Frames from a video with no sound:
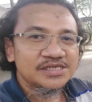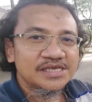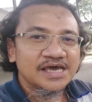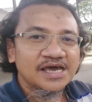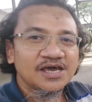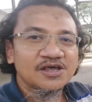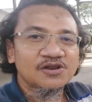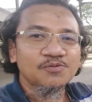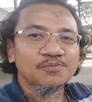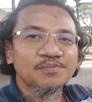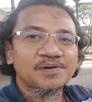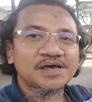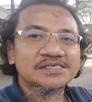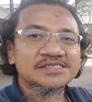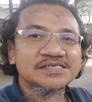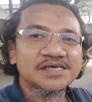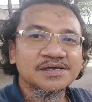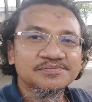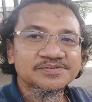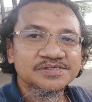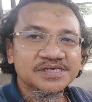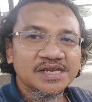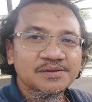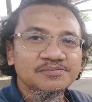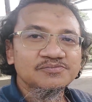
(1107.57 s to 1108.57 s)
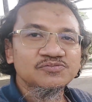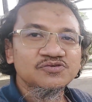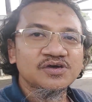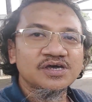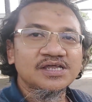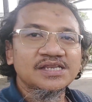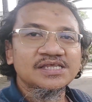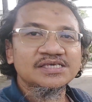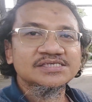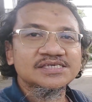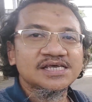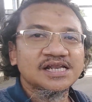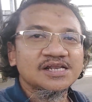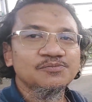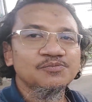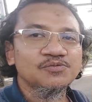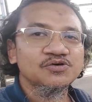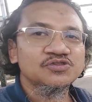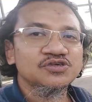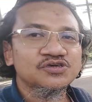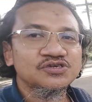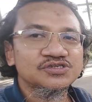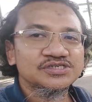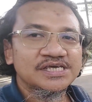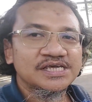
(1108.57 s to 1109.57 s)
Jangan lupa subscribe juga di Zal
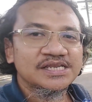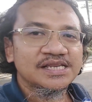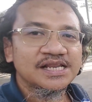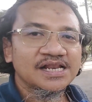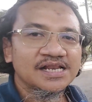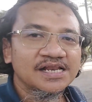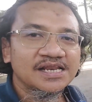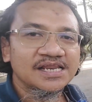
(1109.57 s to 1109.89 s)
Motor Channel,